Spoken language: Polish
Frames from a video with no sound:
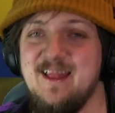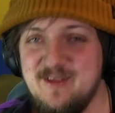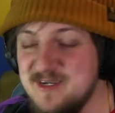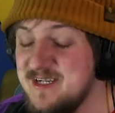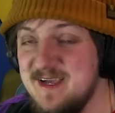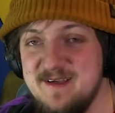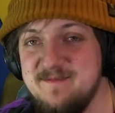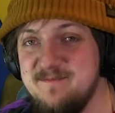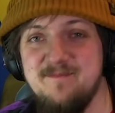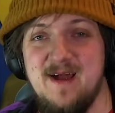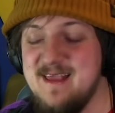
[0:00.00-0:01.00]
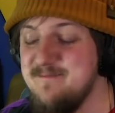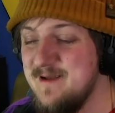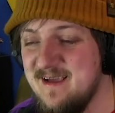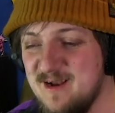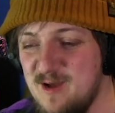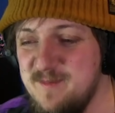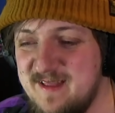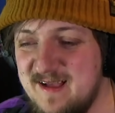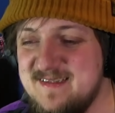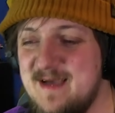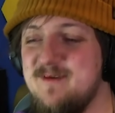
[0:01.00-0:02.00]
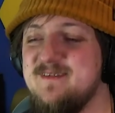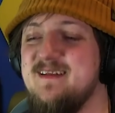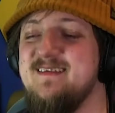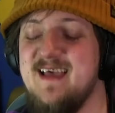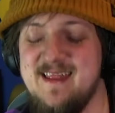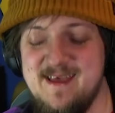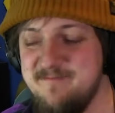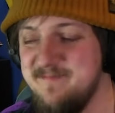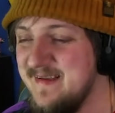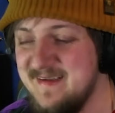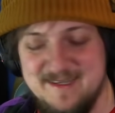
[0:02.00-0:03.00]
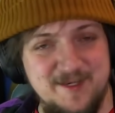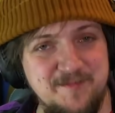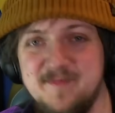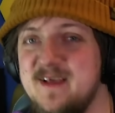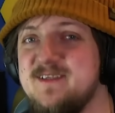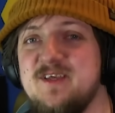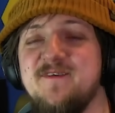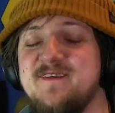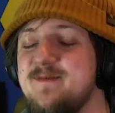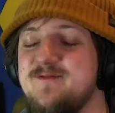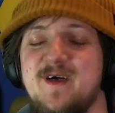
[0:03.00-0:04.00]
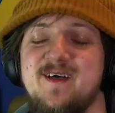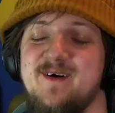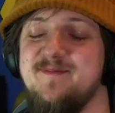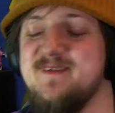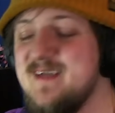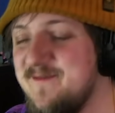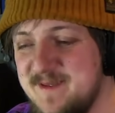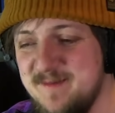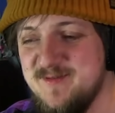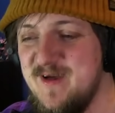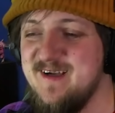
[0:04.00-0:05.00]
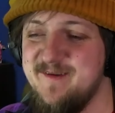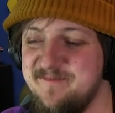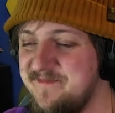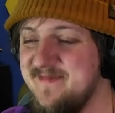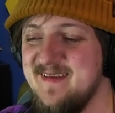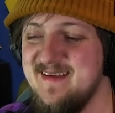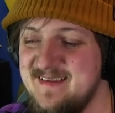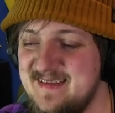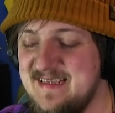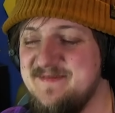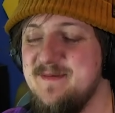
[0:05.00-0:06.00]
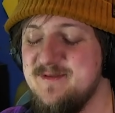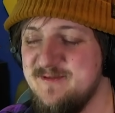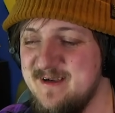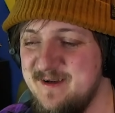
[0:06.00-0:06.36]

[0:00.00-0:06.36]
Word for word: to, że Markiplier robi tak samo z Lixianem, co z tym złego? Co w tym złego? Nic w tym złego.